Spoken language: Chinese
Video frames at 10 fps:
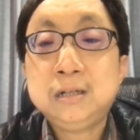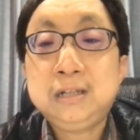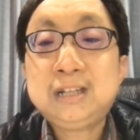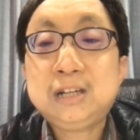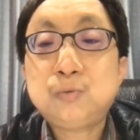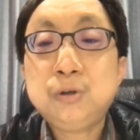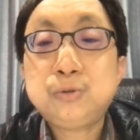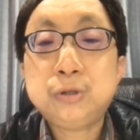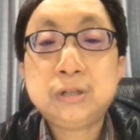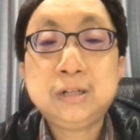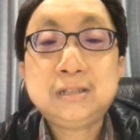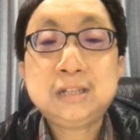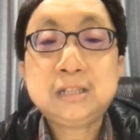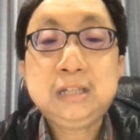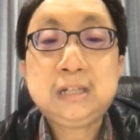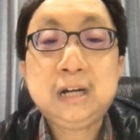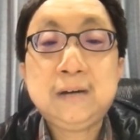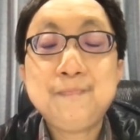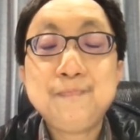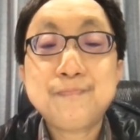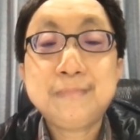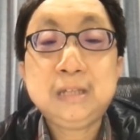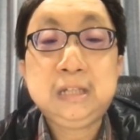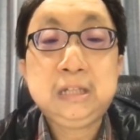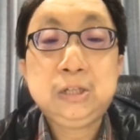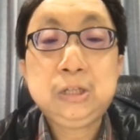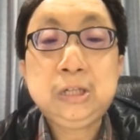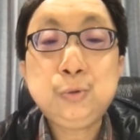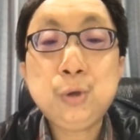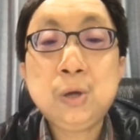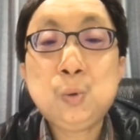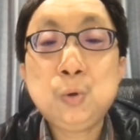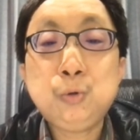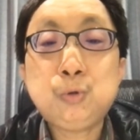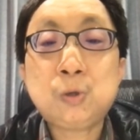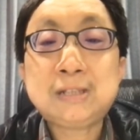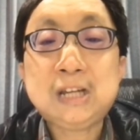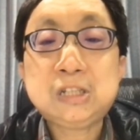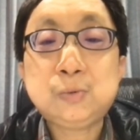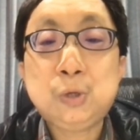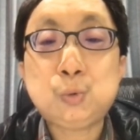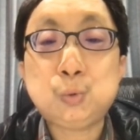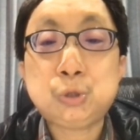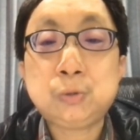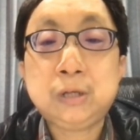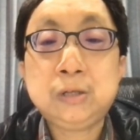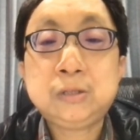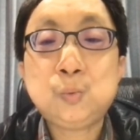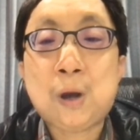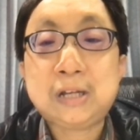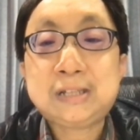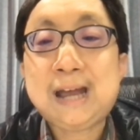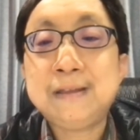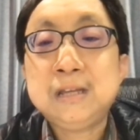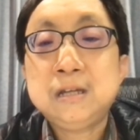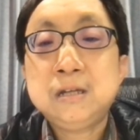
你可能会觉得这是一个以音乐或运动赛事为主轴的网站，